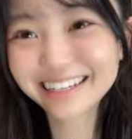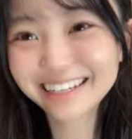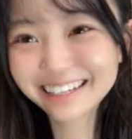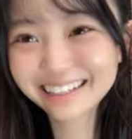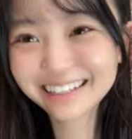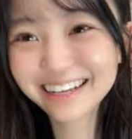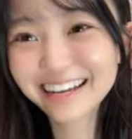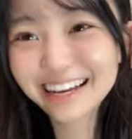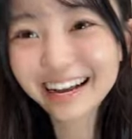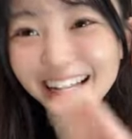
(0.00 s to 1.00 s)

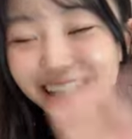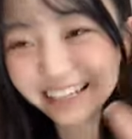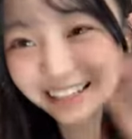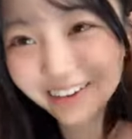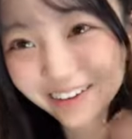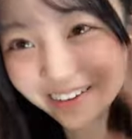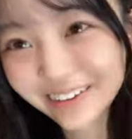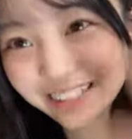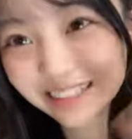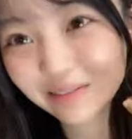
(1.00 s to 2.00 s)
ありがと
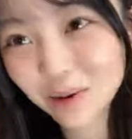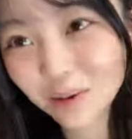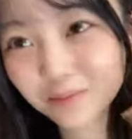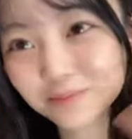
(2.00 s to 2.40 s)
ういつも